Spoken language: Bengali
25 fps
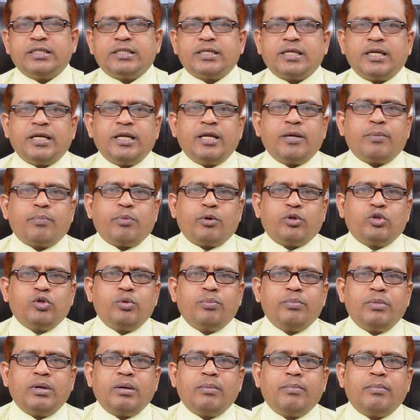স্ক্রিনের
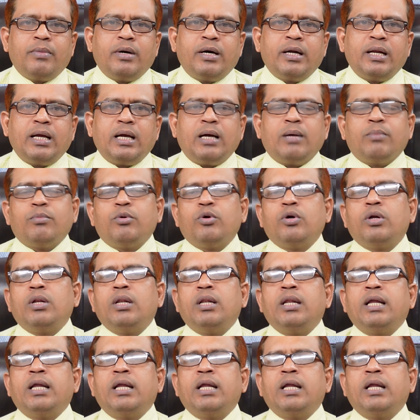প্রথম নাম্বার এবং